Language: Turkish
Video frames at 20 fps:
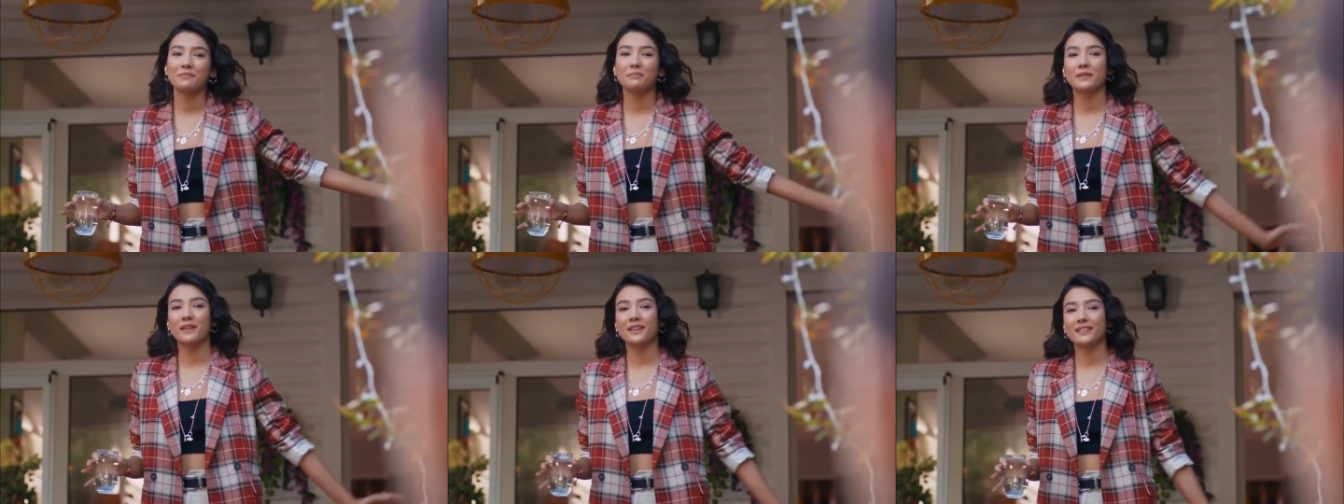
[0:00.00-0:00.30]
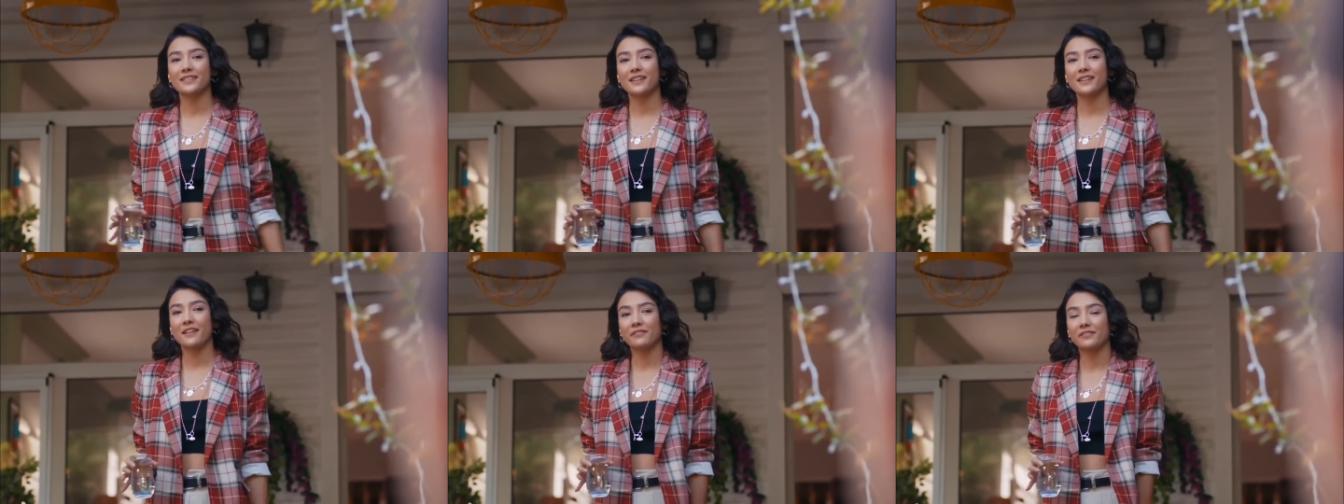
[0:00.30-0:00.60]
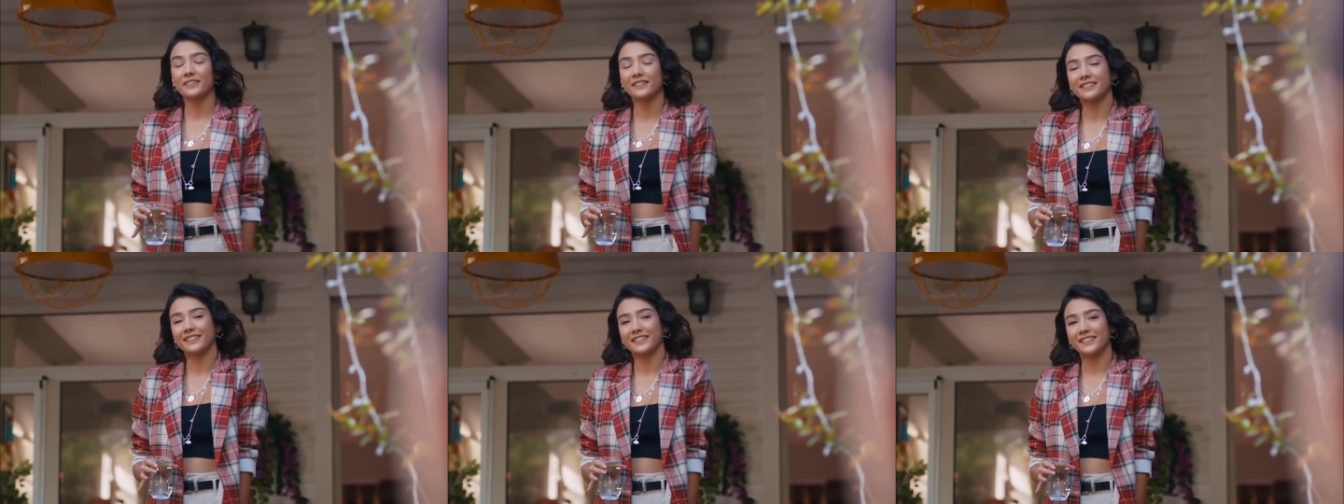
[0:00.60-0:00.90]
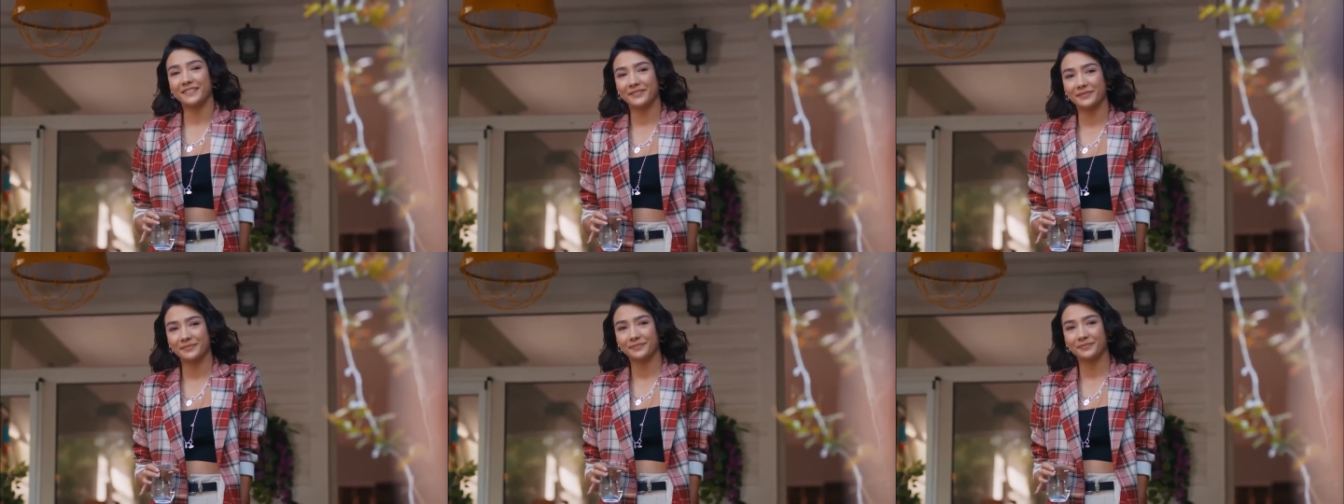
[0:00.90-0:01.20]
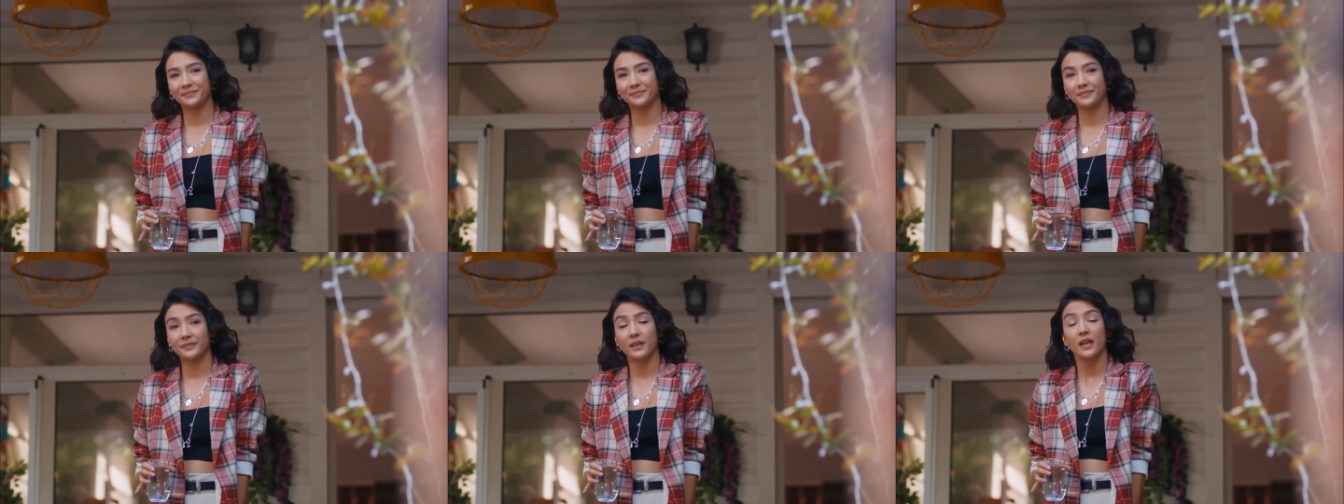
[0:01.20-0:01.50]
gelip biraz lafladık.
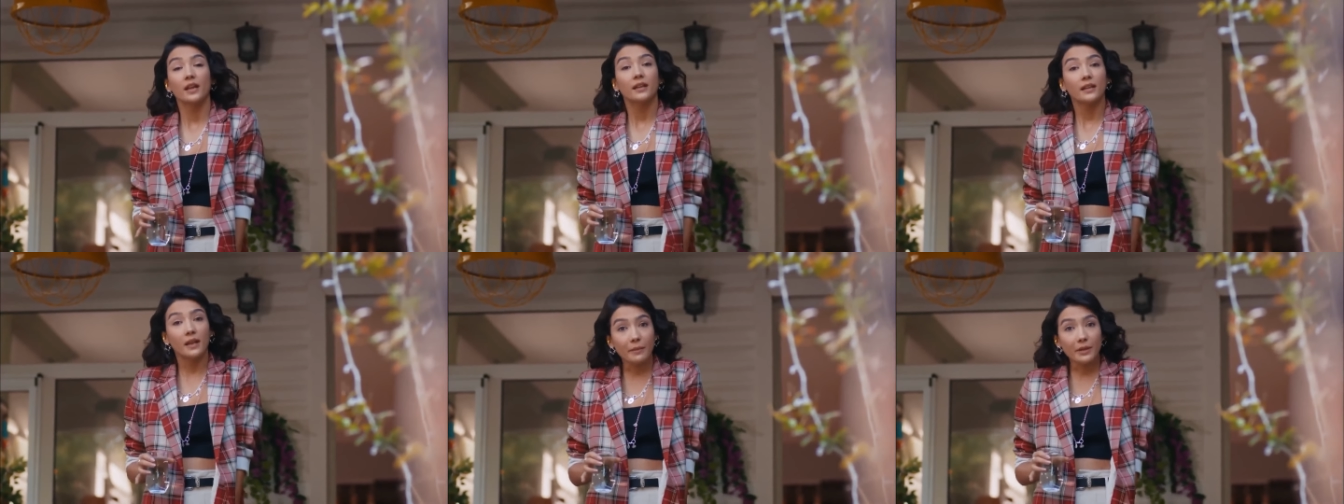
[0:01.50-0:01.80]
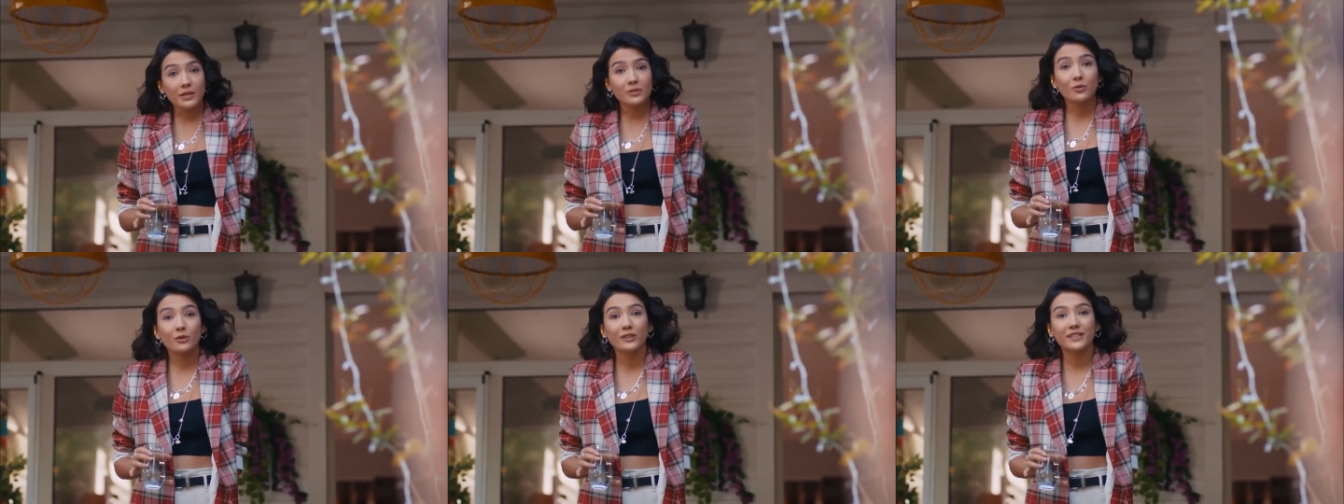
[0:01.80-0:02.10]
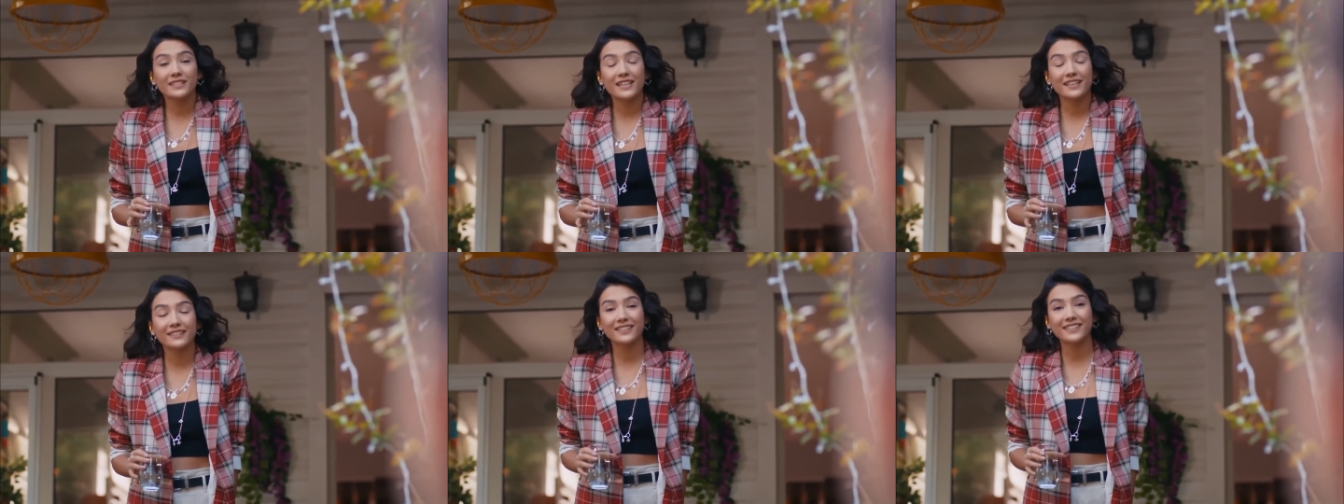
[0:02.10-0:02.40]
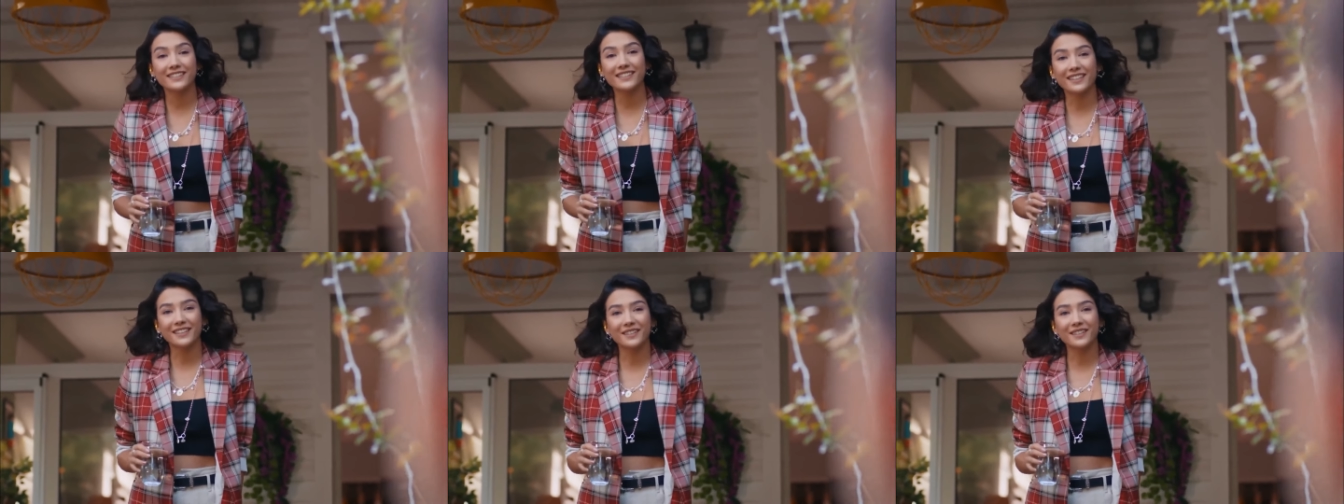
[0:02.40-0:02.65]
Yemek söyleyecektik.